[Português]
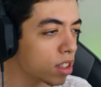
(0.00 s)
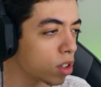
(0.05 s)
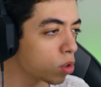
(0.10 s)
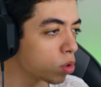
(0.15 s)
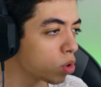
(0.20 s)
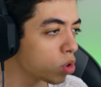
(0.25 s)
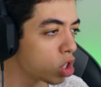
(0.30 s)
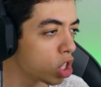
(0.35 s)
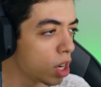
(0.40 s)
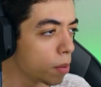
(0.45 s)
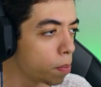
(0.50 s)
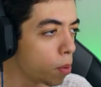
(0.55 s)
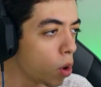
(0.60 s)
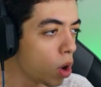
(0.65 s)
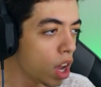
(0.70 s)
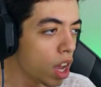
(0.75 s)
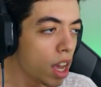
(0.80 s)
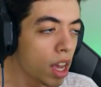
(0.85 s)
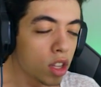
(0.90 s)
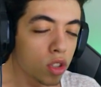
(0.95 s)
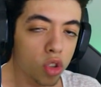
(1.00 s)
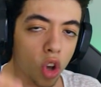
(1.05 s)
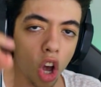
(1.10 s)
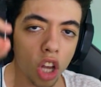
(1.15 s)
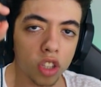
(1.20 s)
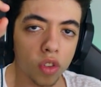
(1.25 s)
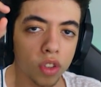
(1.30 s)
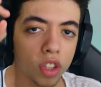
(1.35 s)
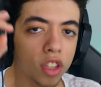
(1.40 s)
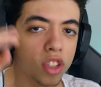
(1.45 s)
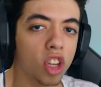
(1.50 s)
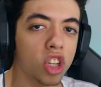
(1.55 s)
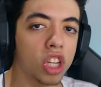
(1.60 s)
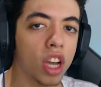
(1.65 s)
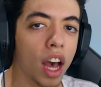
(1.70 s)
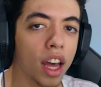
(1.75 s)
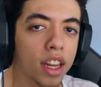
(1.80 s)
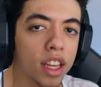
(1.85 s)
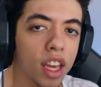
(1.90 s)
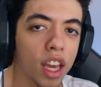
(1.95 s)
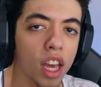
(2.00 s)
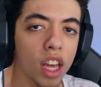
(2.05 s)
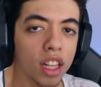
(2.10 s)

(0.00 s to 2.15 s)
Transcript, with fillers: algo do tipo. Só se vocês deixarem